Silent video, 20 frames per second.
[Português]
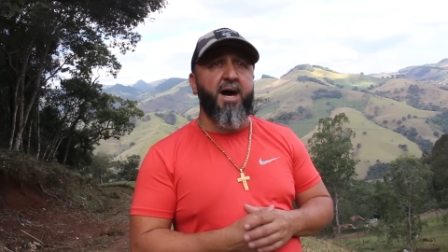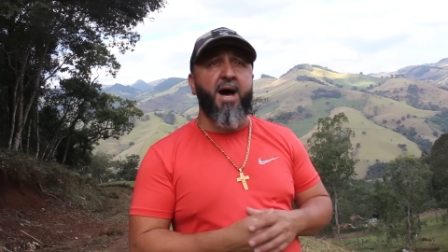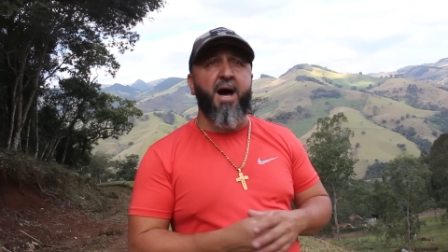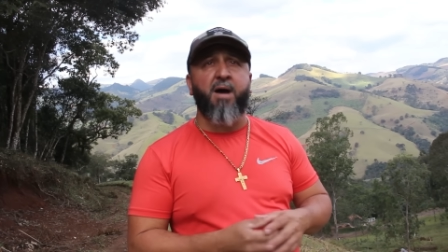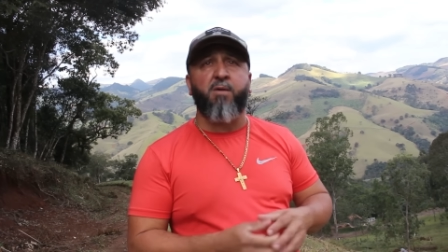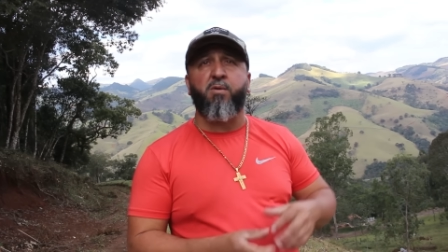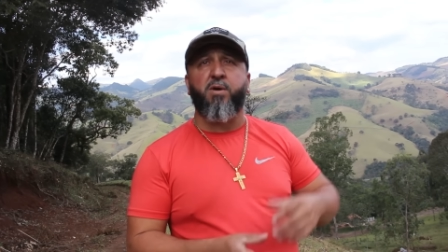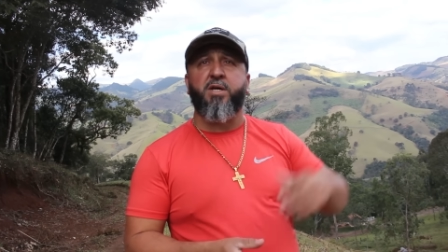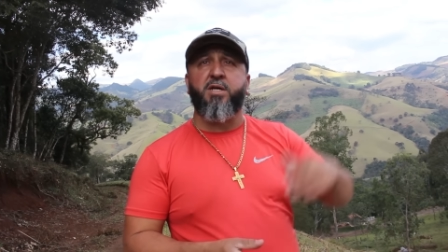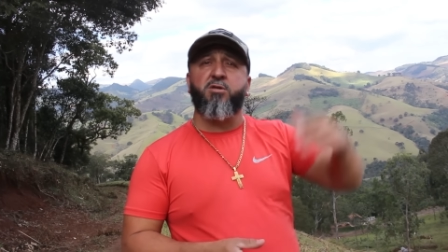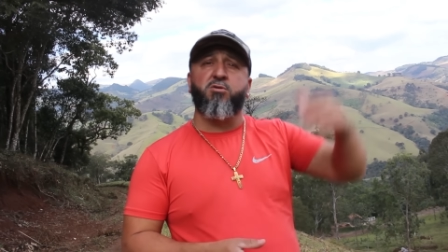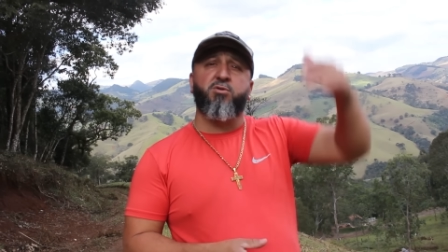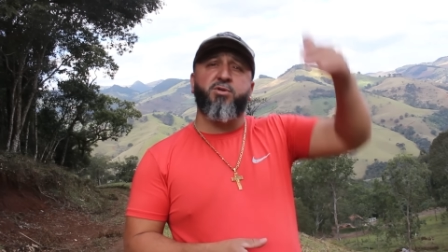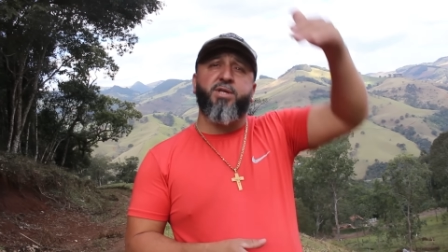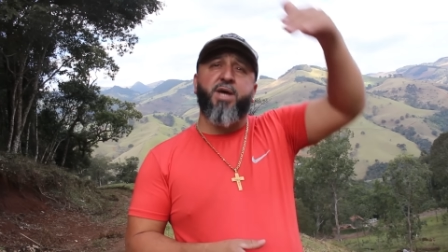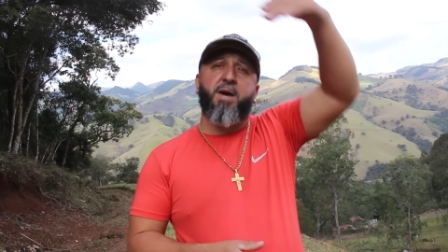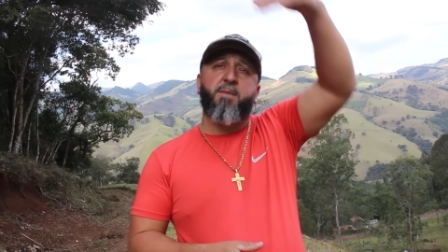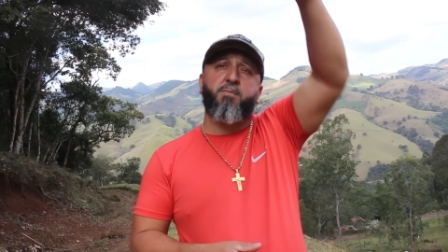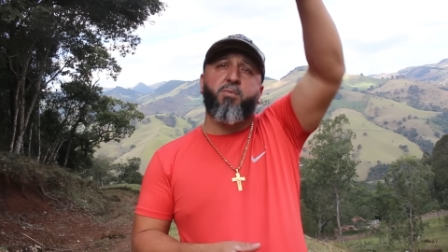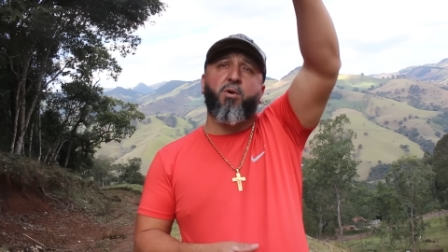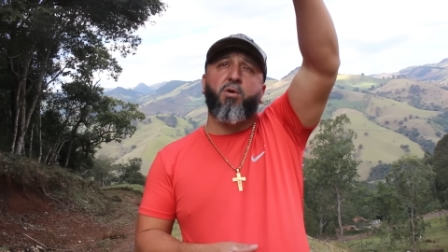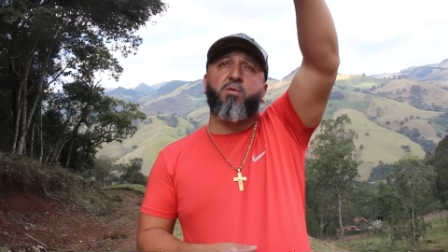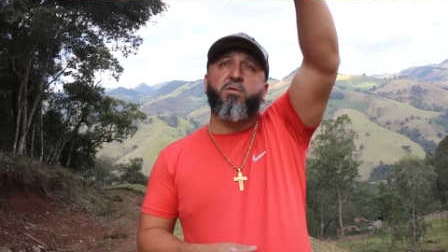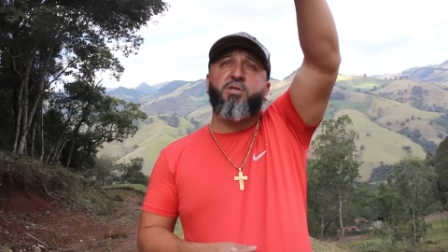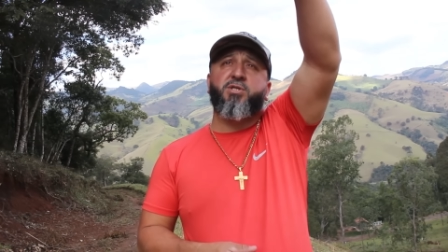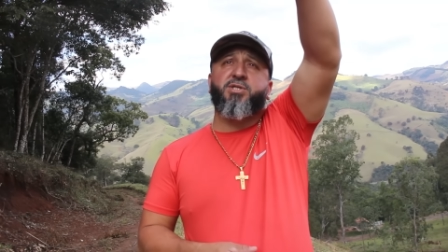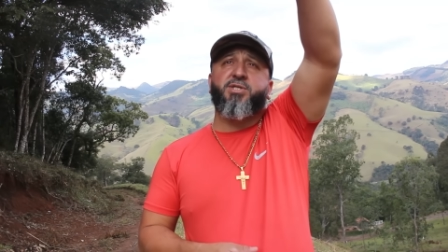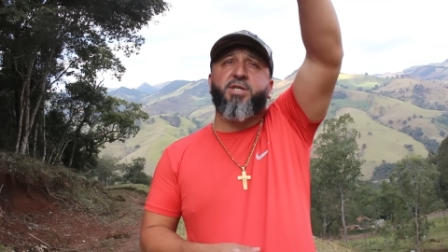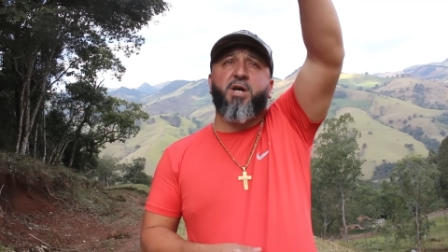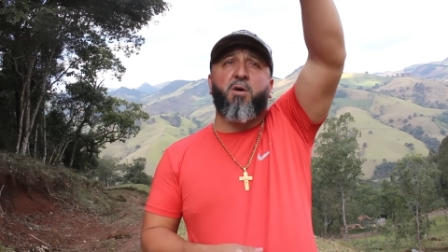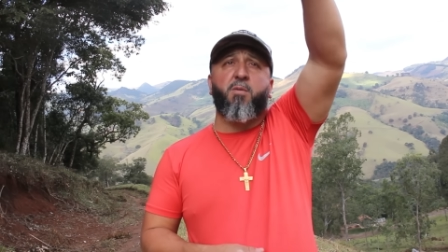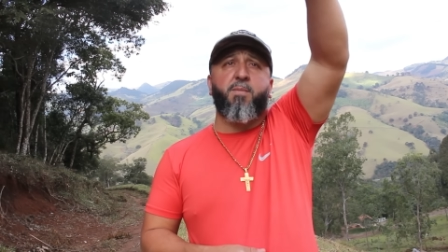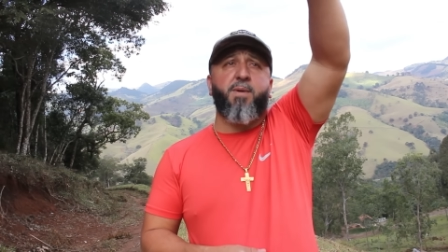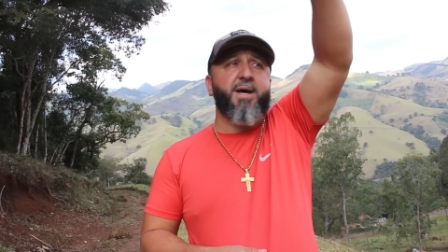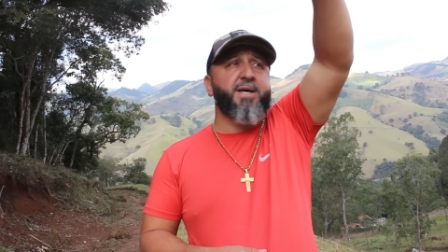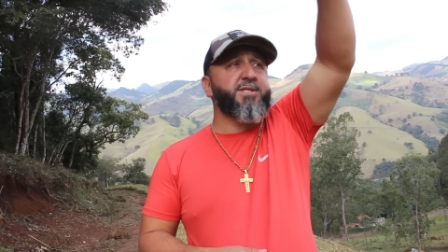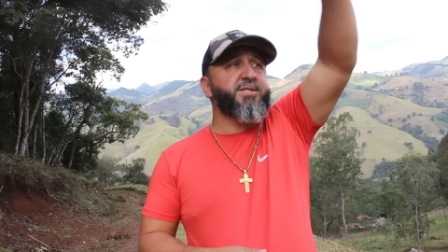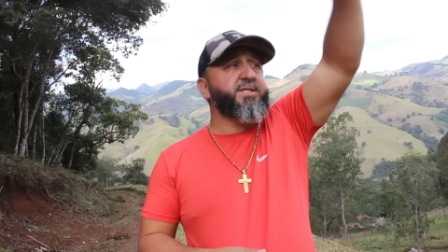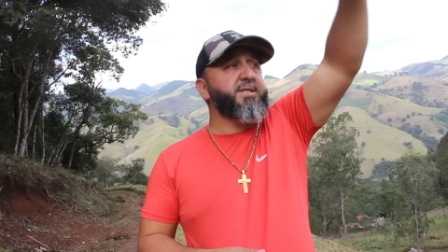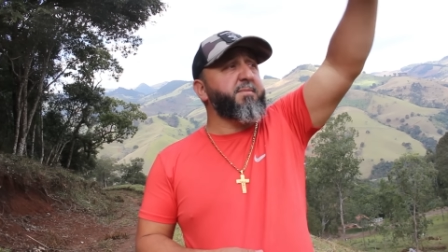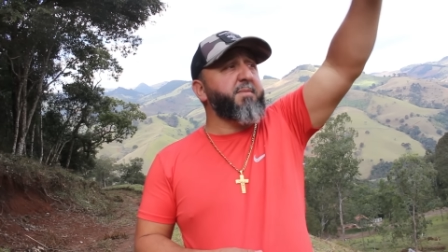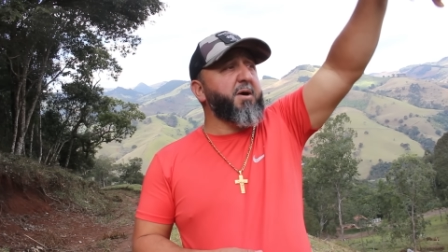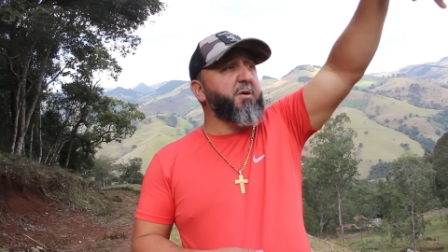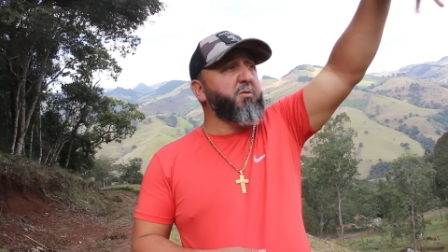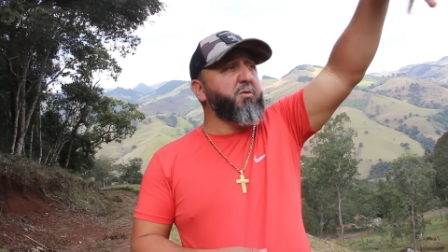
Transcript: água que não tem poluição para cima,